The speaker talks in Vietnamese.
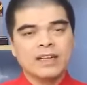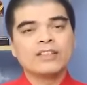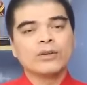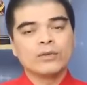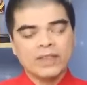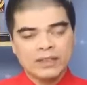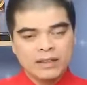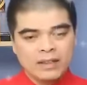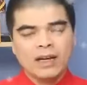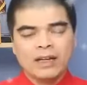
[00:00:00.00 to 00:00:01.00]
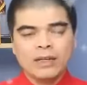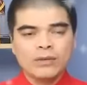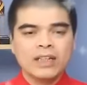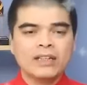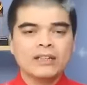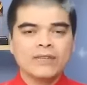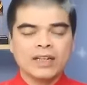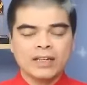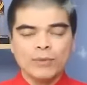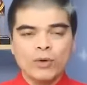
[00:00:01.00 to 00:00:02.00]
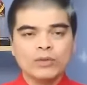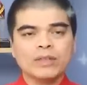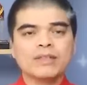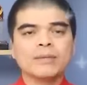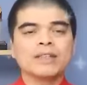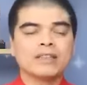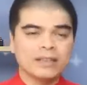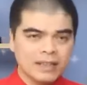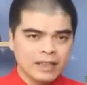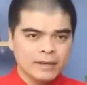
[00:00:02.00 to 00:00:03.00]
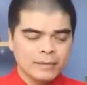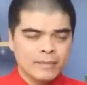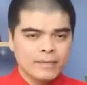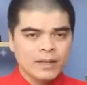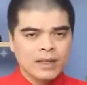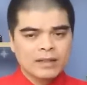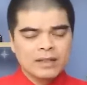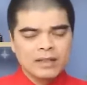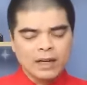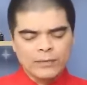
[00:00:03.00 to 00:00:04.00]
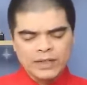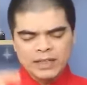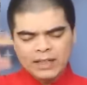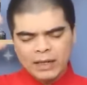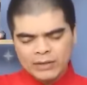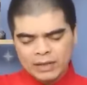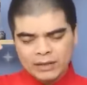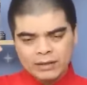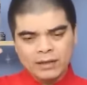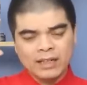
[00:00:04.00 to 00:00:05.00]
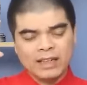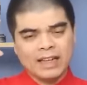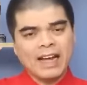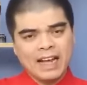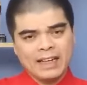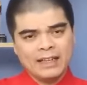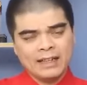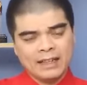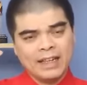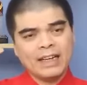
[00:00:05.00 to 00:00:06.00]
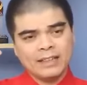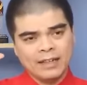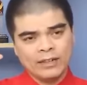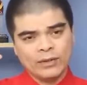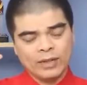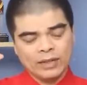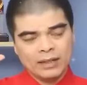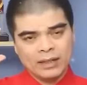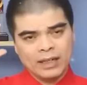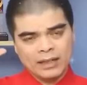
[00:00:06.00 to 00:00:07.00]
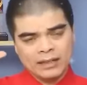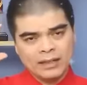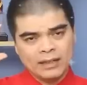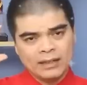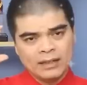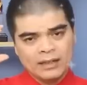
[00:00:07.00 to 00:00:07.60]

À thưa quý vị, à, đầu tiên ấy, về cái bố cục sắp xếp ban thờ giá tiền ấy, thì ở phía trên cao nhất thường là cái ngai, cái ngai thờ đúng không? Cái ngai thờ.